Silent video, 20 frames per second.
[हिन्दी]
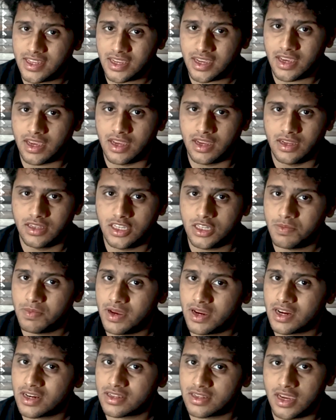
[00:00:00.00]
ऐसा है जिस
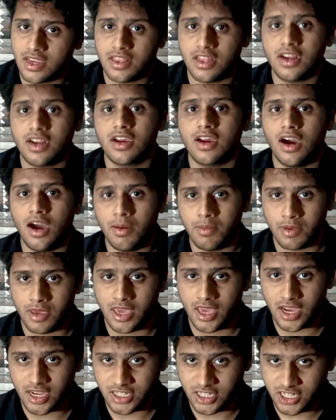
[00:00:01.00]
पर अगर सही तरह काम
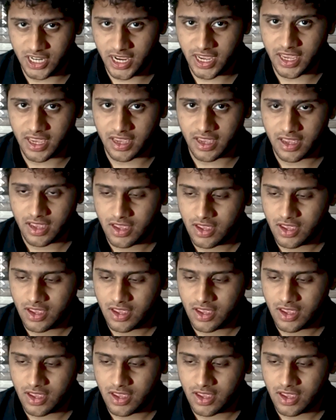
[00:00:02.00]
किया जाए